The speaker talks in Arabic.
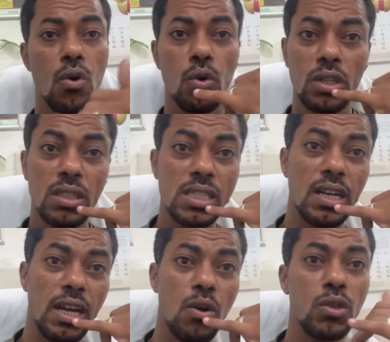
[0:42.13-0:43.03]

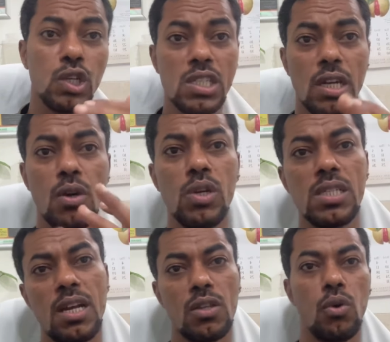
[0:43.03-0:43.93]
وتتصل عليه وترسل له
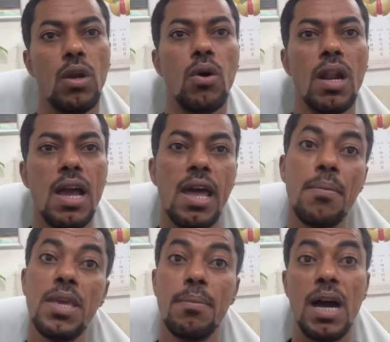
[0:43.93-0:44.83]
رساله تقول له والله انا
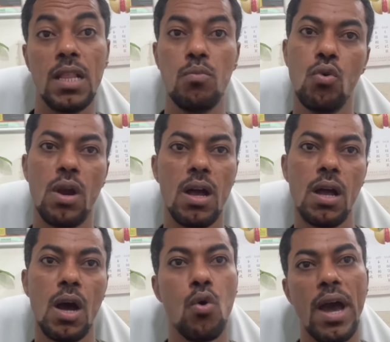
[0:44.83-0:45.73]
بجي بعد بكره
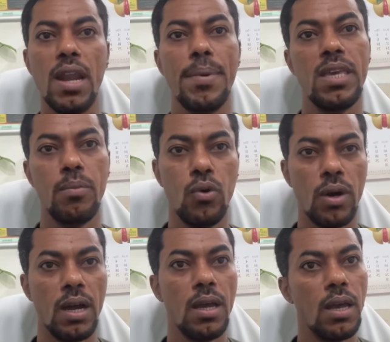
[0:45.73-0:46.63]
او انا بجي
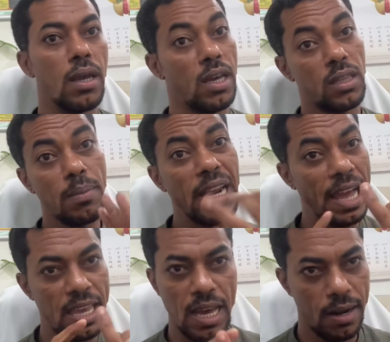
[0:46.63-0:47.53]
بكره احتمال
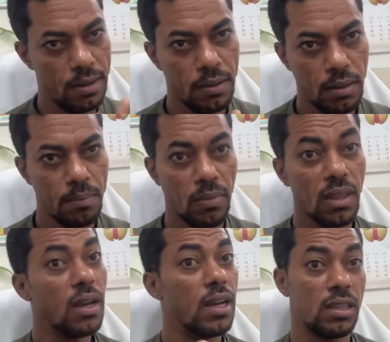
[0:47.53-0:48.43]
عيان
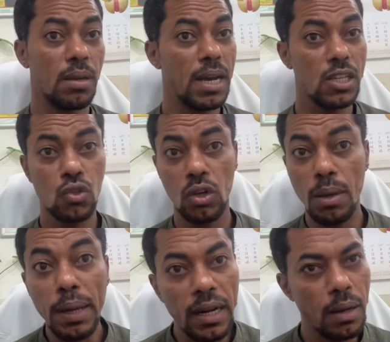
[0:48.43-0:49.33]
احتمال الزول
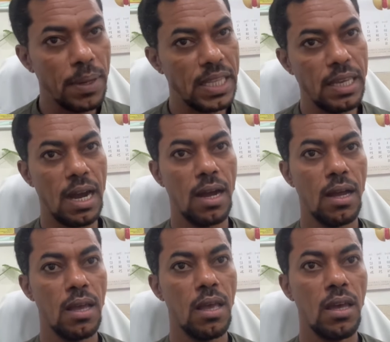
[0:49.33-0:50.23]
ده بر المدينه
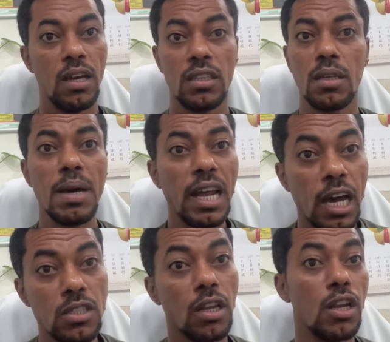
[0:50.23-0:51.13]
احتمال
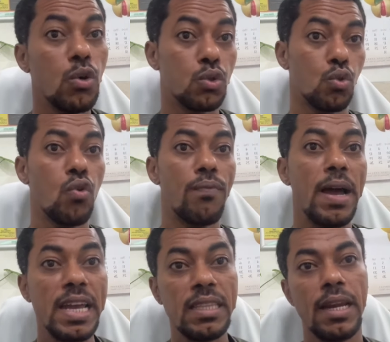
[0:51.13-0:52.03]
حصل له ظروف
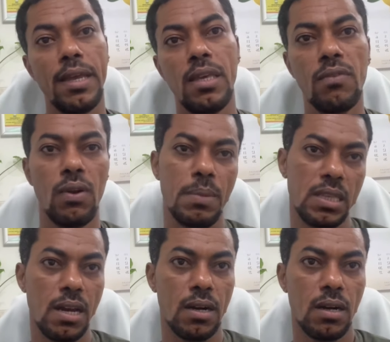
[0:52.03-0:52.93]
ما يقدر يجيك في
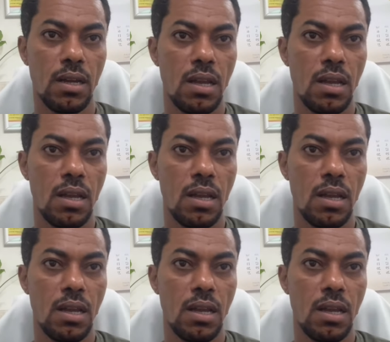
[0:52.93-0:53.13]
المطار